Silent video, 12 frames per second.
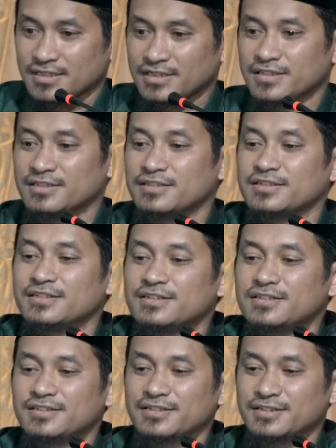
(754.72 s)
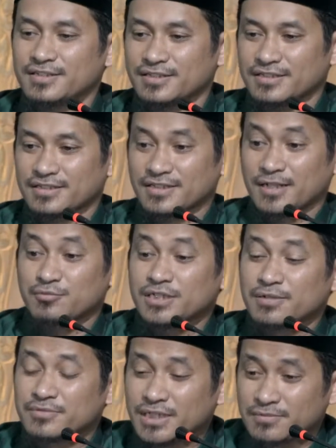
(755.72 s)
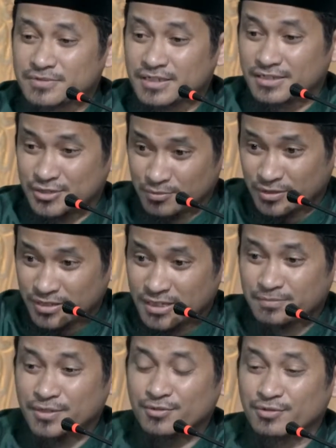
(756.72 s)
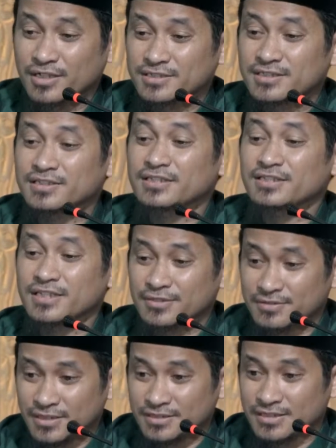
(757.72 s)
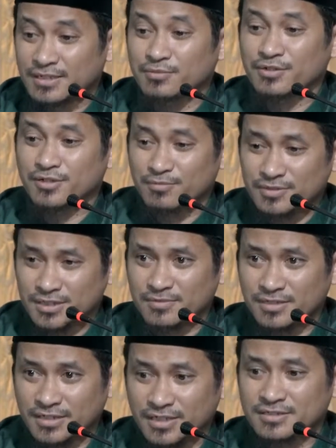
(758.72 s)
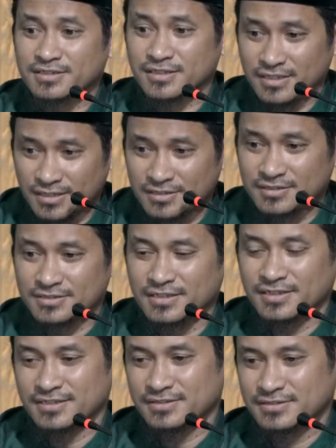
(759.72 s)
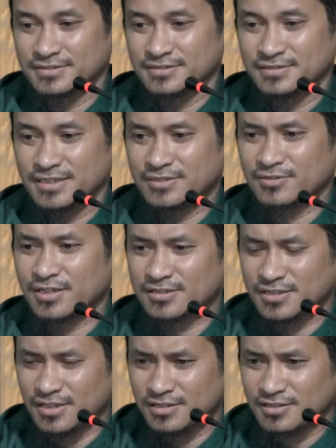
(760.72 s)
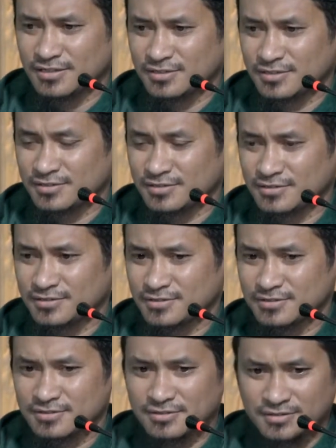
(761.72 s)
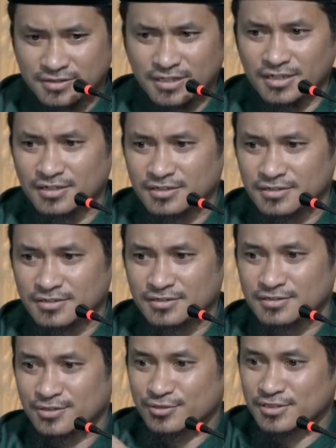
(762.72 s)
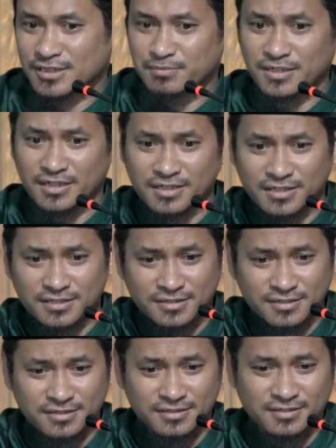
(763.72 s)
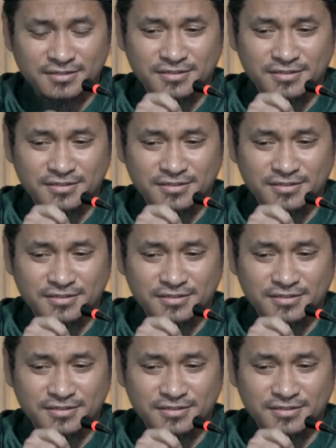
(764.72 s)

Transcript: Eh, kamu diam-diam ya, cuma kita berdua aja yang tahu ya, nggak boleh ngomong sama yang lainnya ya. Nah, itu rahasia. Iya. Terus nih bilang lagi ke sini.